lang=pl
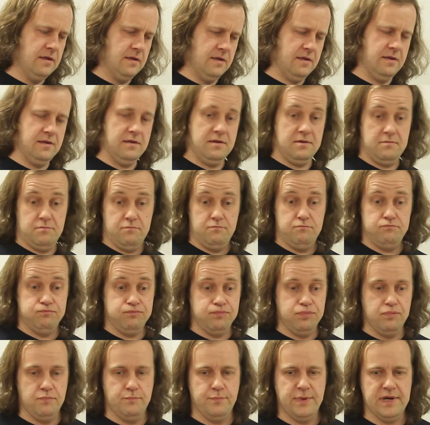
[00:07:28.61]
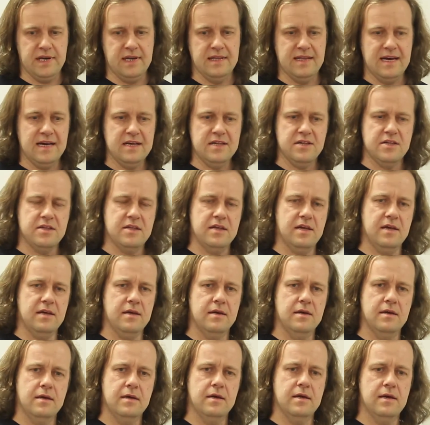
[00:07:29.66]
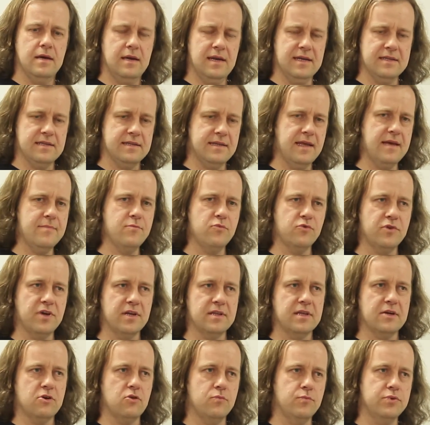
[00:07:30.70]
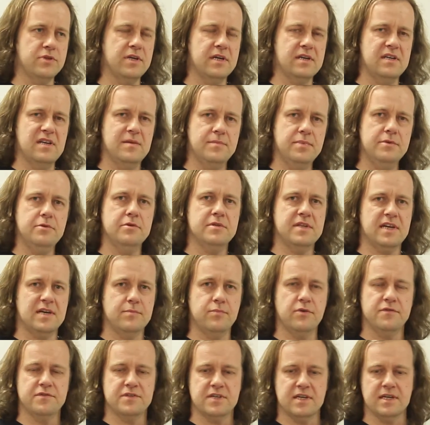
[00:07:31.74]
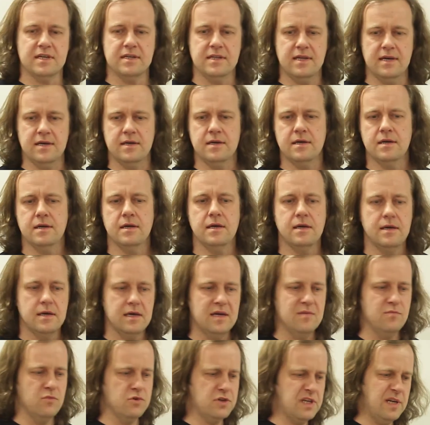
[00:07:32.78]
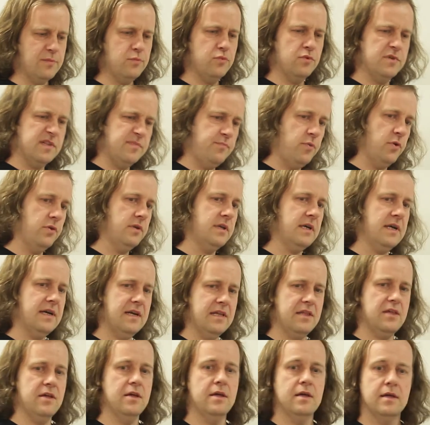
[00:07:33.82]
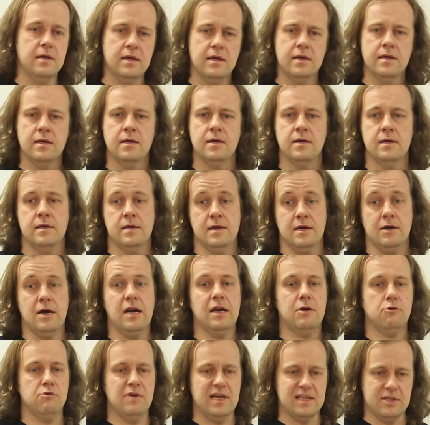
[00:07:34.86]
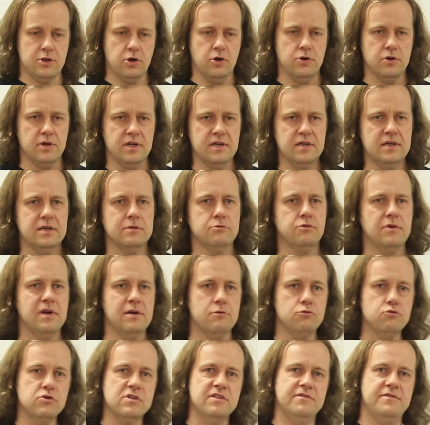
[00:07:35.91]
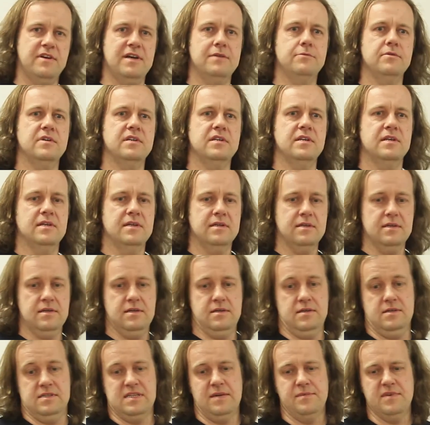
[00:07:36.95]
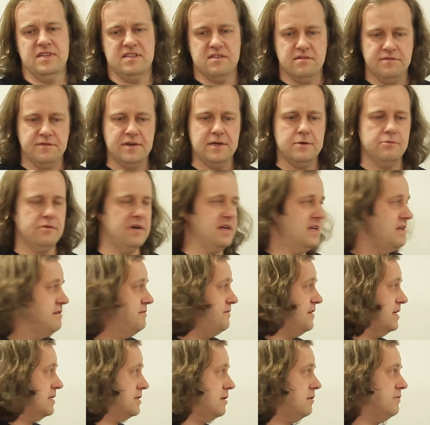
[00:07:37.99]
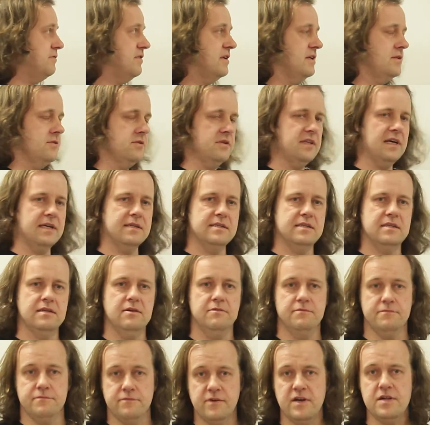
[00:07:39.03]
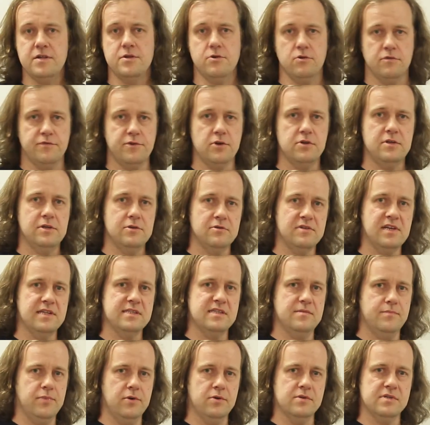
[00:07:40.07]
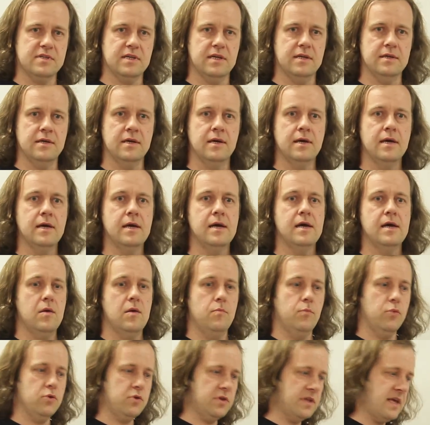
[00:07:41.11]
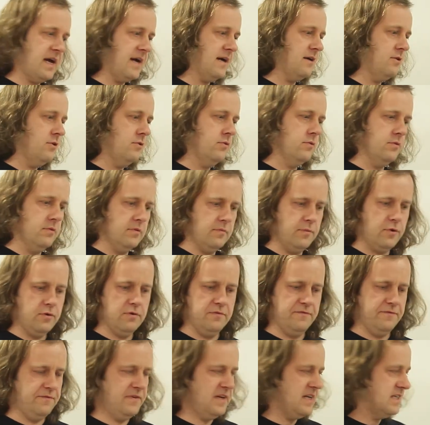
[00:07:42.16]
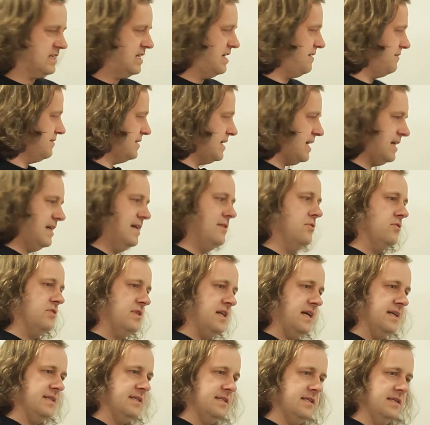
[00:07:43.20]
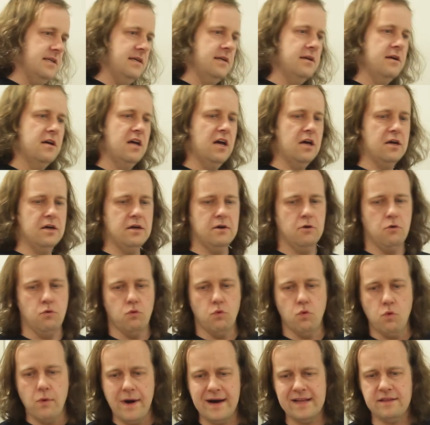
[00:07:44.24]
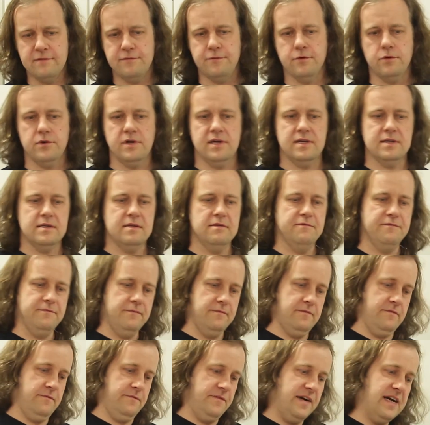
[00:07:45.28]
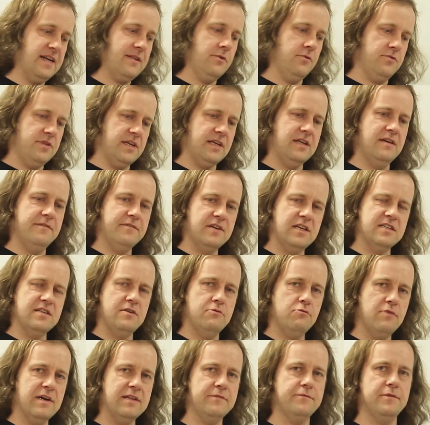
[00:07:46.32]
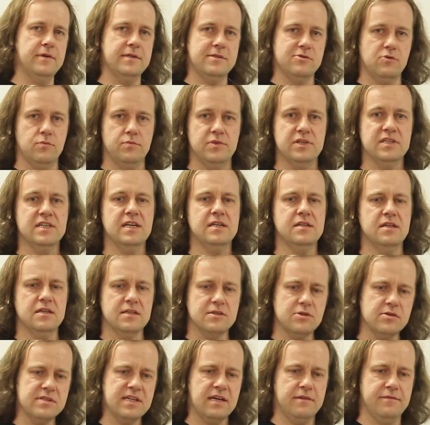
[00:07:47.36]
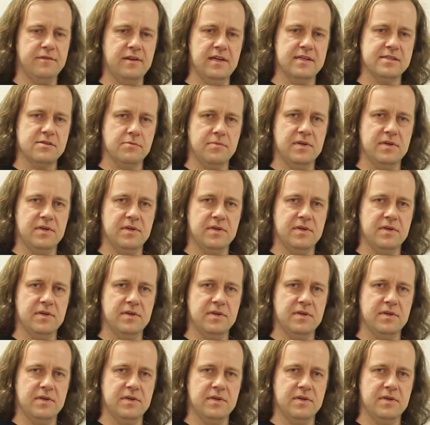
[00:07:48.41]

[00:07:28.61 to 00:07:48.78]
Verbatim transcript: e, paręnaście lat temu, kiedy komputery nie były tak powszechne, można było spotkać kalkulatory, które używały zamiast zwykłej infiksowej notacji właśnie odwrotnej notacji polskiej. Bo, taką, bo wyrażenia w takiej notacji łatwo jest, wartość takich wyrażeń łatwo jest obliczać, co za chwilę